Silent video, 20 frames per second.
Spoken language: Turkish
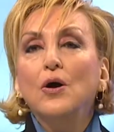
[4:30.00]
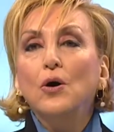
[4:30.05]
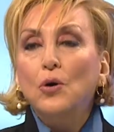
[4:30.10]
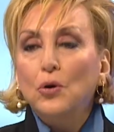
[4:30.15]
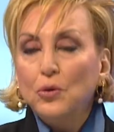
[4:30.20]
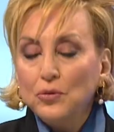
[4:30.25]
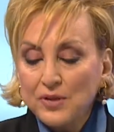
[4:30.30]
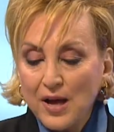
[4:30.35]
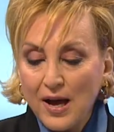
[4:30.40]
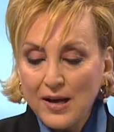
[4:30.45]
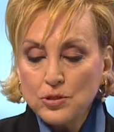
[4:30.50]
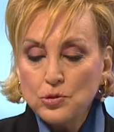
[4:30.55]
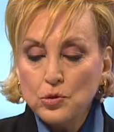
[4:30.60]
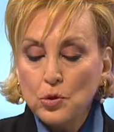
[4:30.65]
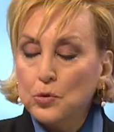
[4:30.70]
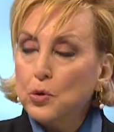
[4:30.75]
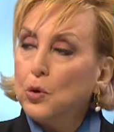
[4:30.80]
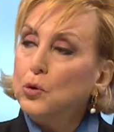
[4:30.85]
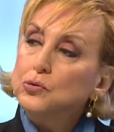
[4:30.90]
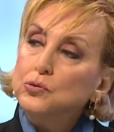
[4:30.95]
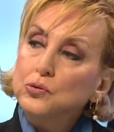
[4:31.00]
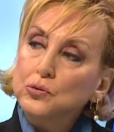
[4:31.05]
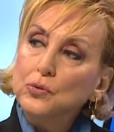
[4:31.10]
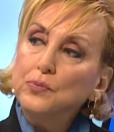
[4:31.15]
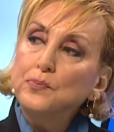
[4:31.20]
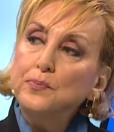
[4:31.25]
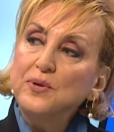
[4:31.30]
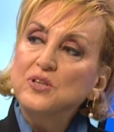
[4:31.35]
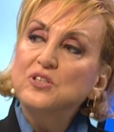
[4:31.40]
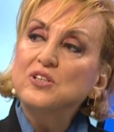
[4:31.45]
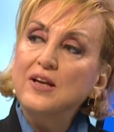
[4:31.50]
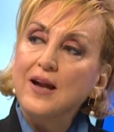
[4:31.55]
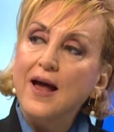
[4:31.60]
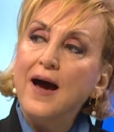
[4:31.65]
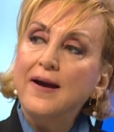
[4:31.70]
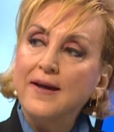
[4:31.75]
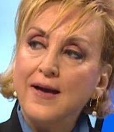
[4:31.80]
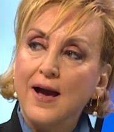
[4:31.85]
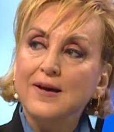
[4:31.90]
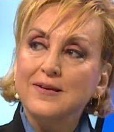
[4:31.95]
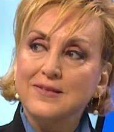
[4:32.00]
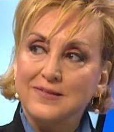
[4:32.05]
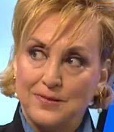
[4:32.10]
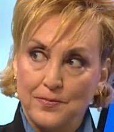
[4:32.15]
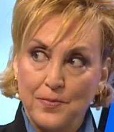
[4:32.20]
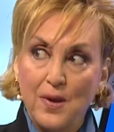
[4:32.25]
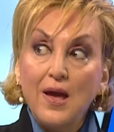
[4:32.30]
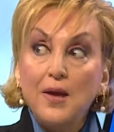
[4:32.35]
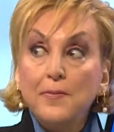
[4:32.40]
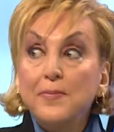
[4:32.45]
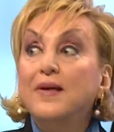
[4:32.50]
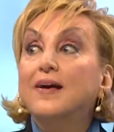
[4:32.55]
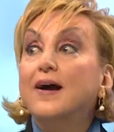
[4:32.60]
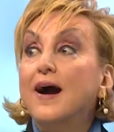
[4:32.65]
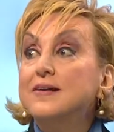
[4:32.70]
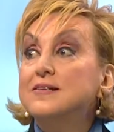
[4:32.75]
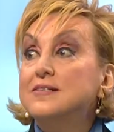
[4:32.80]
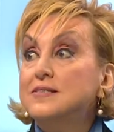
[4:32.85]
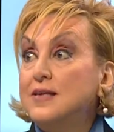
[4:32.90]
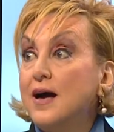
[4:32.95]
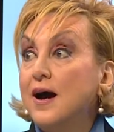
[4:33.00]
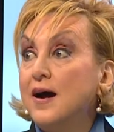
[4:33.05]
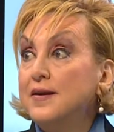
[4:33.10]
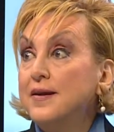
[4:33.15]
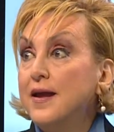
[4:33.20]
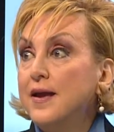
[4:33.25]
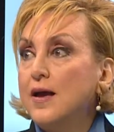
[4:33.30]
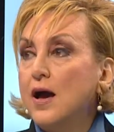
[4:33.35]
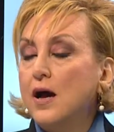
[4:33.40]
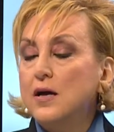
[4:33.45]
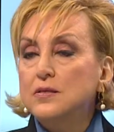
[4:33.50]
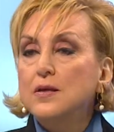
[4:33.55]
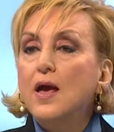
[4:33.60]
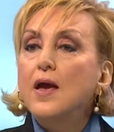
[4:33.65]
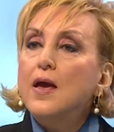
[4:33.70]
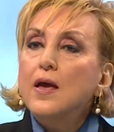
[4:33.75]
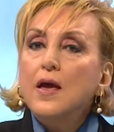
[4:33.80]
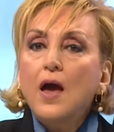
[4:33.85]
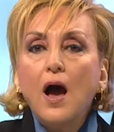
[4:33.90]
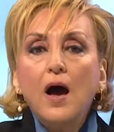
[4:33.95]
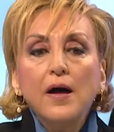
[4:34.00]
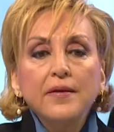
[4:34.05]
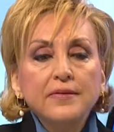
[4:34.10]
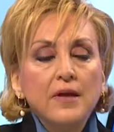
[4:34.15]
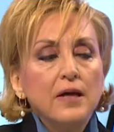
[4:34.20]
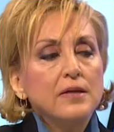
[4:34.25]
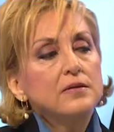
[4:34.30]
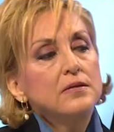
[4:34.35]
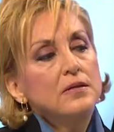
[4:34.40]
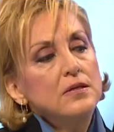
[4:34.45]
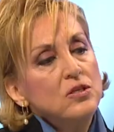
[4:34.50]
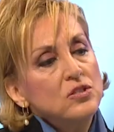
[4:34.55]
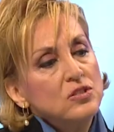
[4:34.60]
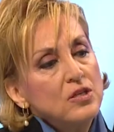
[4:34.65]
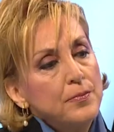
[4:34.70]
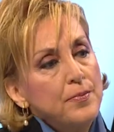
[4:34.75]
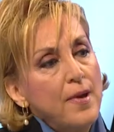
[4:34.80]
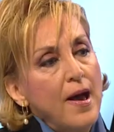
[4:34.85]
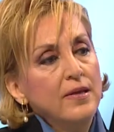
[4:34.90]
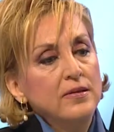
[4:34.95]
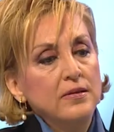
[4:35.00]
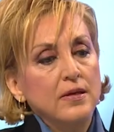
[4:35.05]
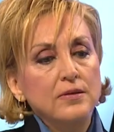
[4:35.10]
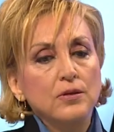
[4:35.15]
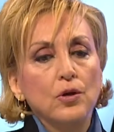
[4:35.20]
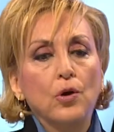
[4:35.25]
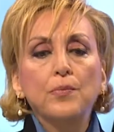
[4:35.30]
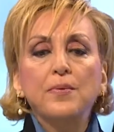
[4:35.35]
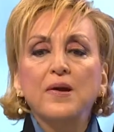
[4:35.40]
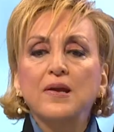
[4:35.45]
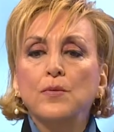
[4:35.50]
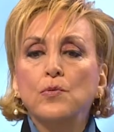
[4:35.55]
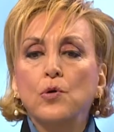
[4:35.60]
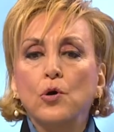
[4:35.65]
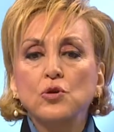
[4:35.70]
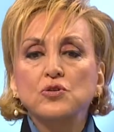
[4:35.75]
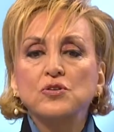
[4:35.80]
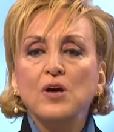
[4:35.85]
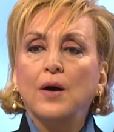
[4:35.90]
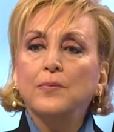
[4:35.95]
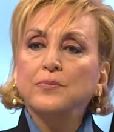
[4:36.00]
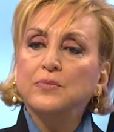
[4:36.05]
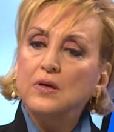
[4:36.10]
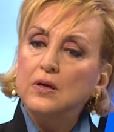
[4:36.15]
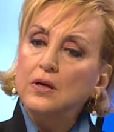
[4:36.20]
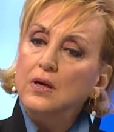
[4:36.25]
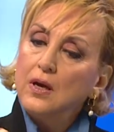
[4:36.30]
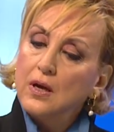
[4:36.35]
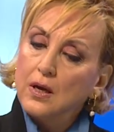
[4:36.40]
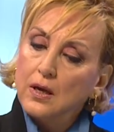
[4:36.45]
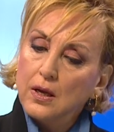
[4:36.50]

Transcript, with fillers: Ondan sonra oturup bir şeyler yazdım. Ne Birkaç konuştunuz o gün? Ya e, anlattı işte ben dedi o benim hocamdı.